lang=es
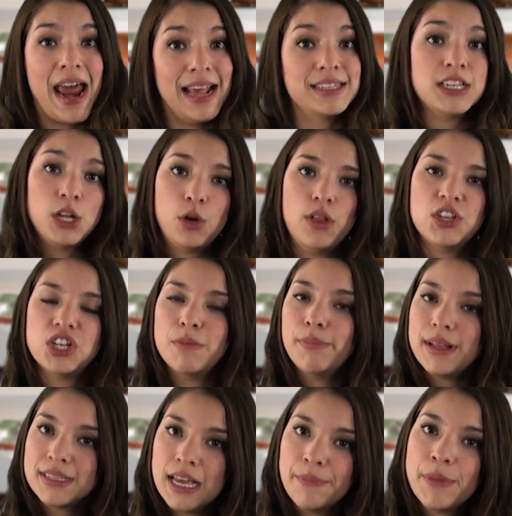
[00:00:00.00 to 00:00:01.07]
Ares 5 de
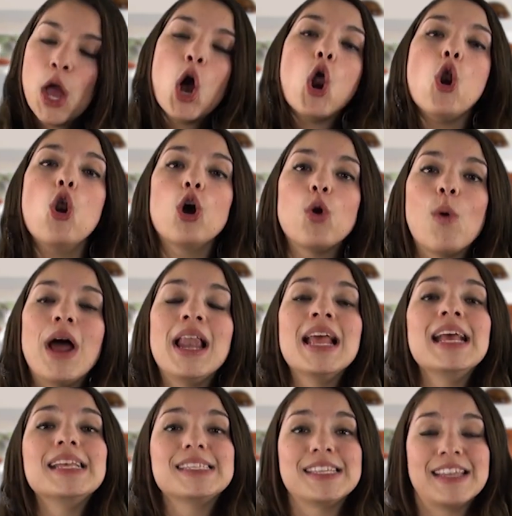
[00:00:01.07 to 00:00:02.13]
chimpancé, lo cual
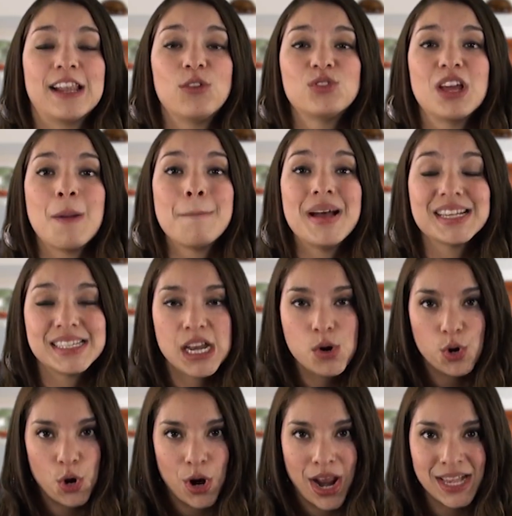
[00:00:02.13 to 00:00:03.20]
se traduce en más
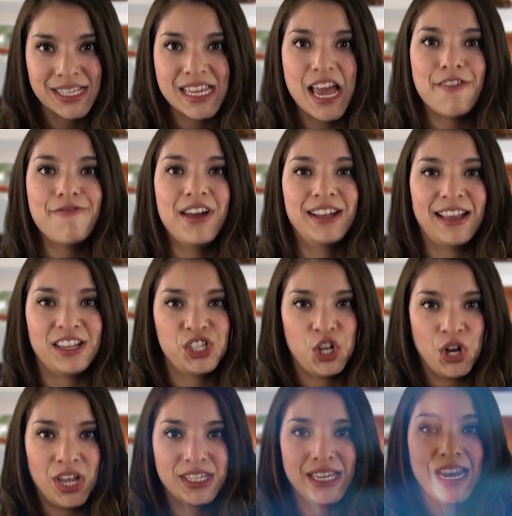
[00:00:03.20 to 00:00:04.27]
neuronas y afectaciones